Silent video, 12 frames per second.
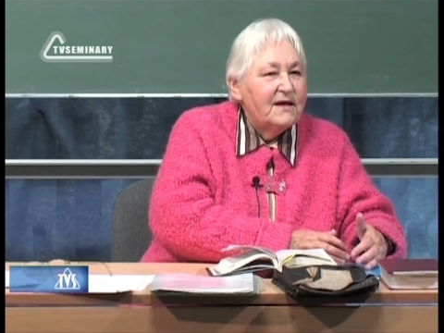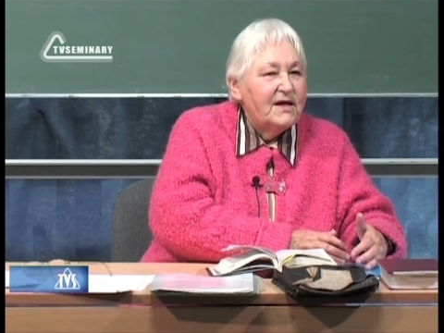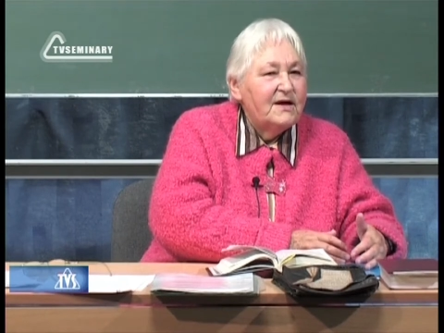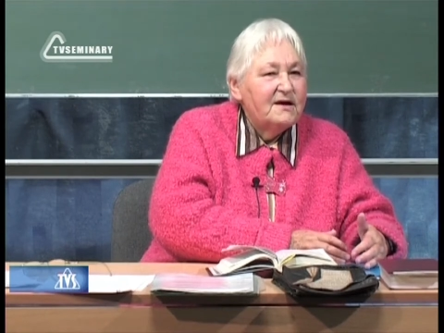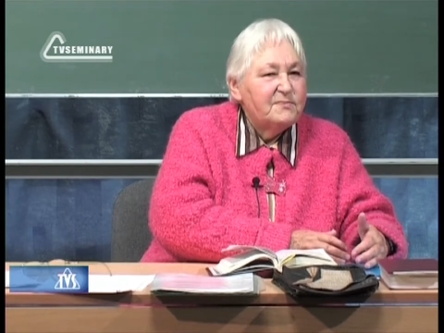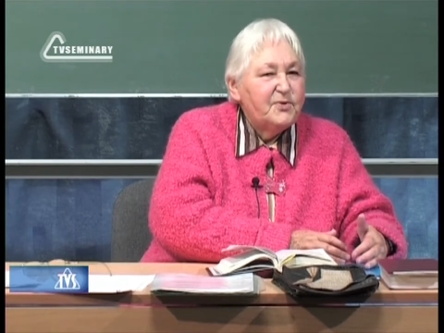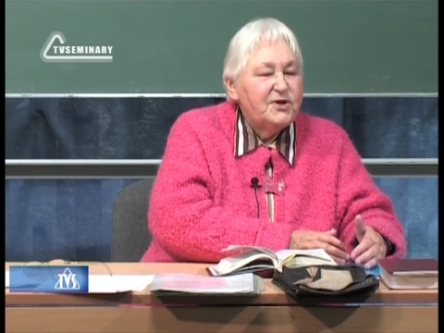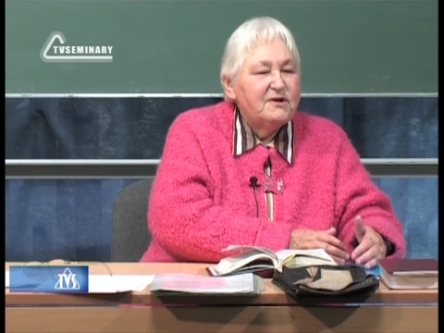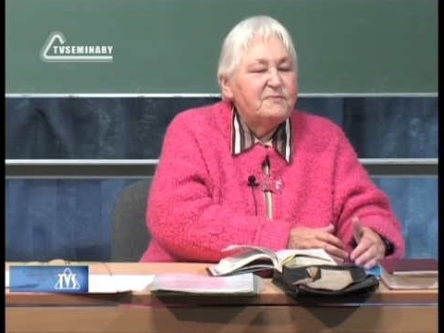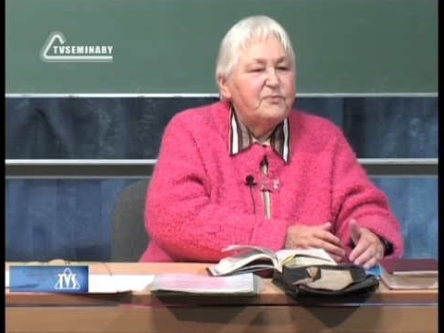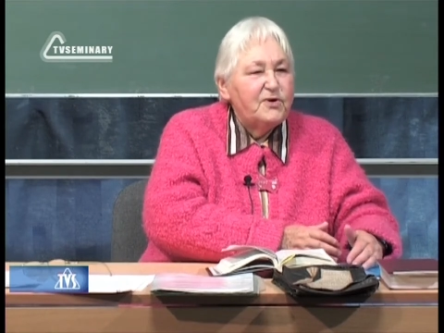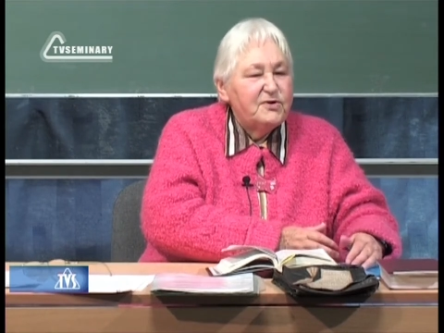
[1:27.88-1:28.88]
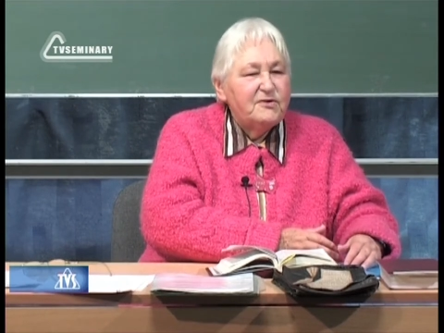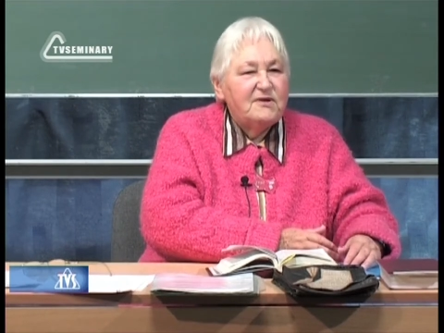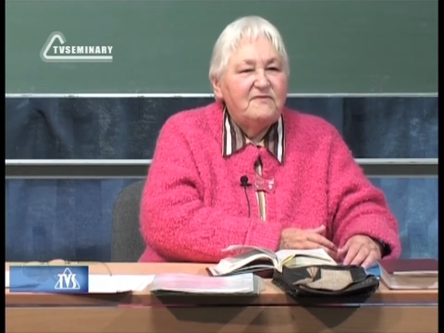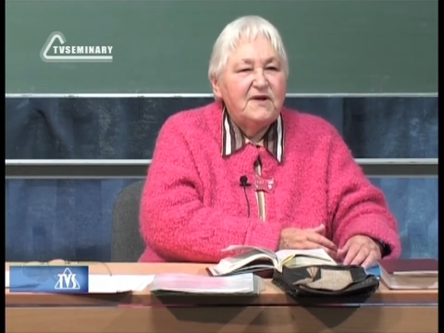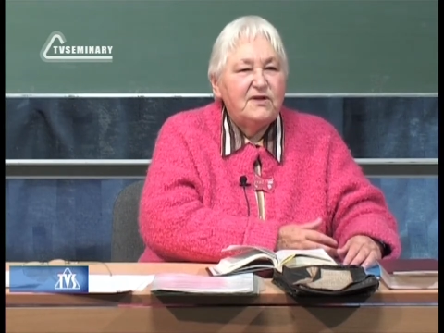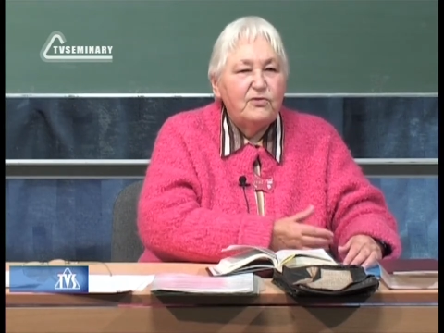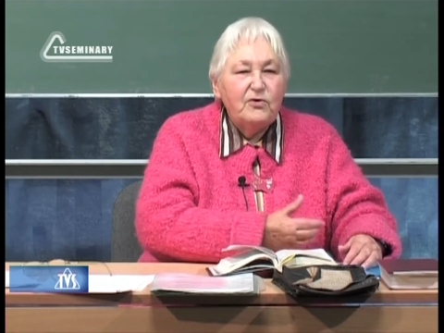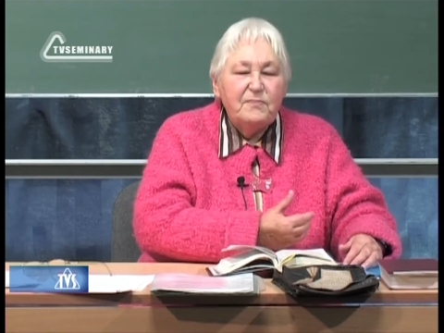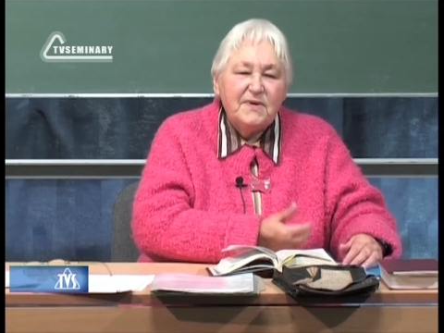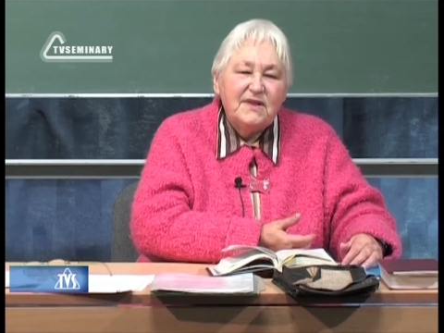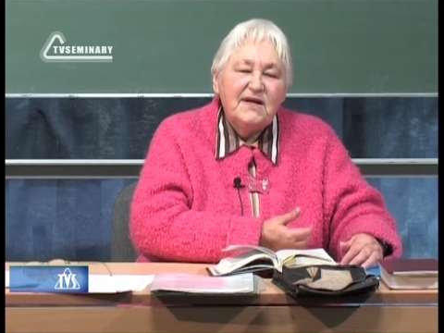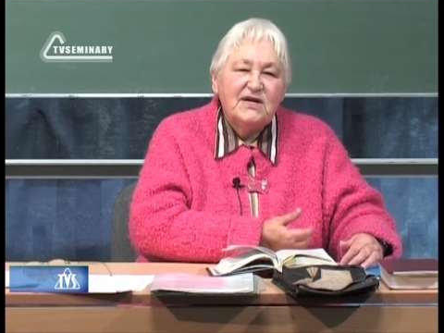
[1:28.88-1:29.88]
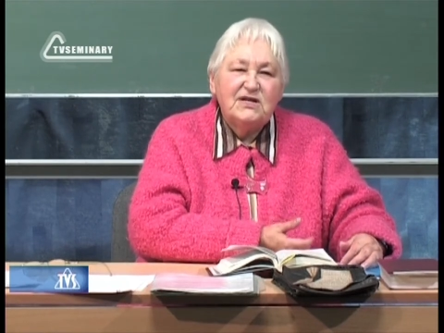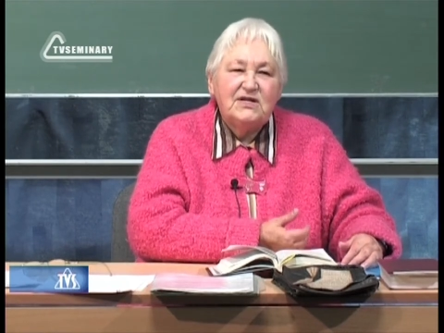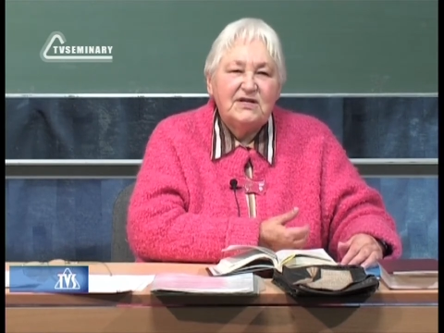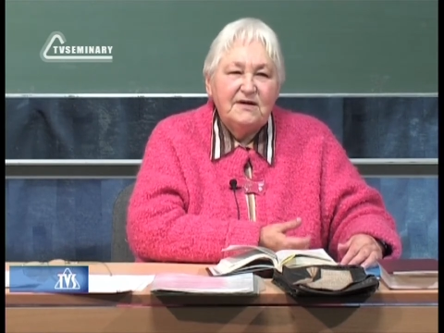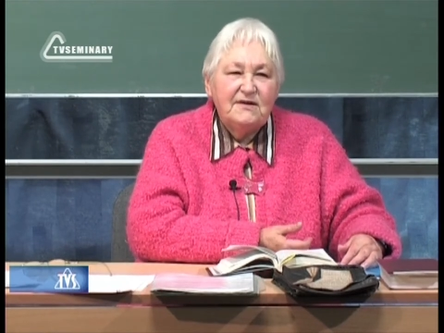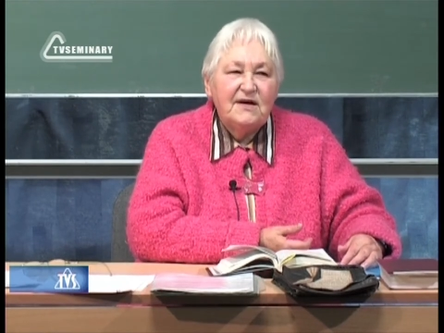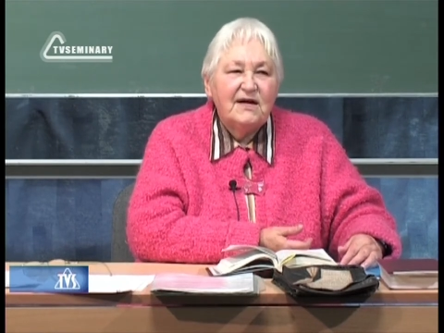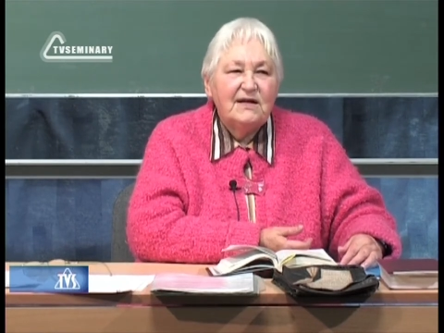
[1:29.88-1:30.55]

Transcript: И Господь использует весь опыт нашей жизни,